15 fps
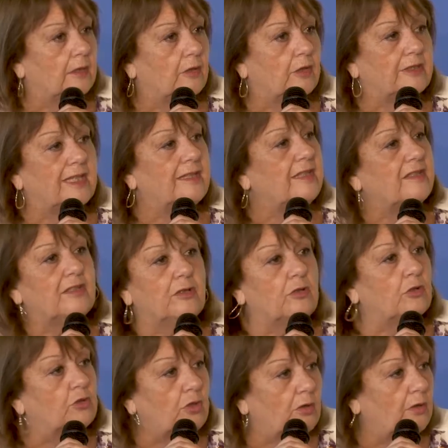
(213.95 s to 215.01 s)
Lo están
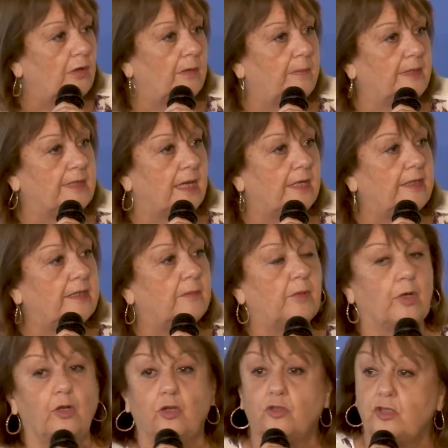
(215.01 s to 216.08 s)
diciendo todos los especialistas
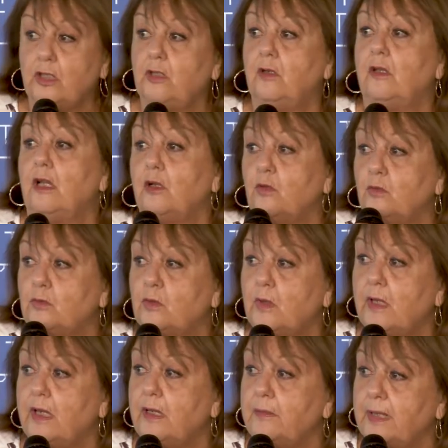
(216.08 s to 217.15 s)
porque los chicos de la
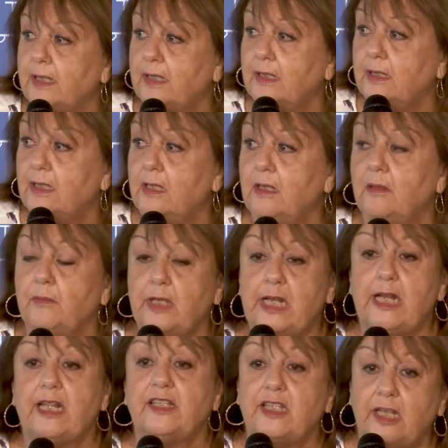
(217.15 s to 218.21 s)
cultura de la imagen
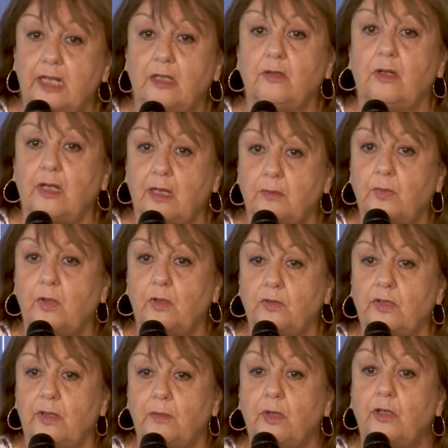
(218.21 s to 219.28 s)
vienen achicando el campo de lo
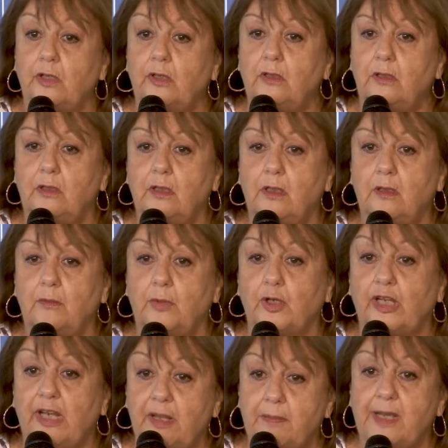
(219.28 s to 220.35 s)
simbólico
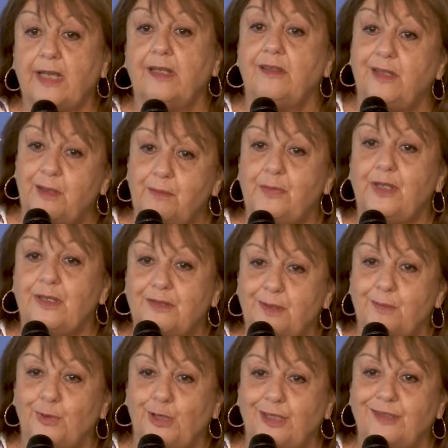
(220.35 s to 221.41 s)
porque la imagen te impide
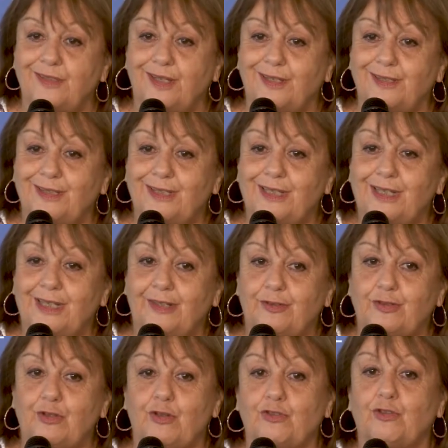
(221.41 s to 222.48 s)
simbolizar.
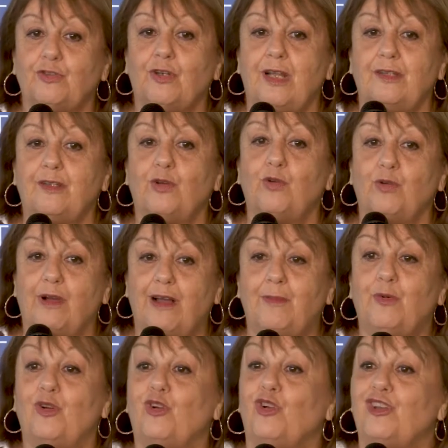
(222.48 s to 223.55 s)
Entonces nosotros antes
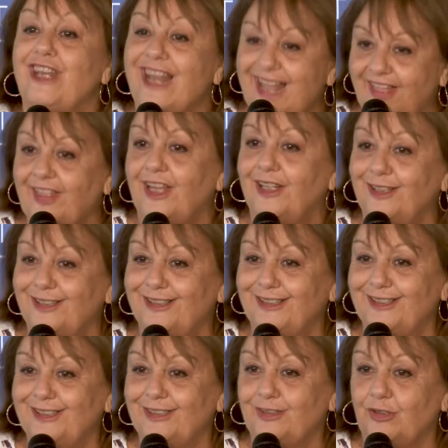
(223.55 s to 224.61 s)
jugábamos con nada,
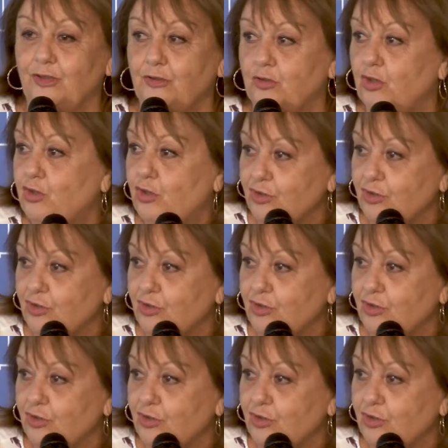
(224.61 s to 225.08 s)
con dos